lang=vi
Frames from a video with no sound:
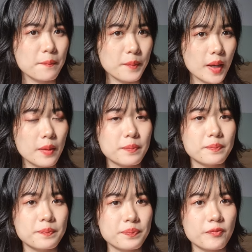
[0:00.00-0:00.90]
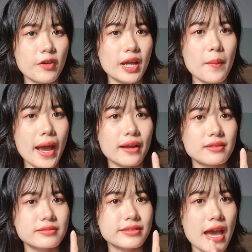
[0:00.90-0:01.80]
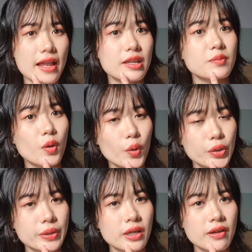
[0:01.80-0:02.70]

mềm và các bạn chà lên môi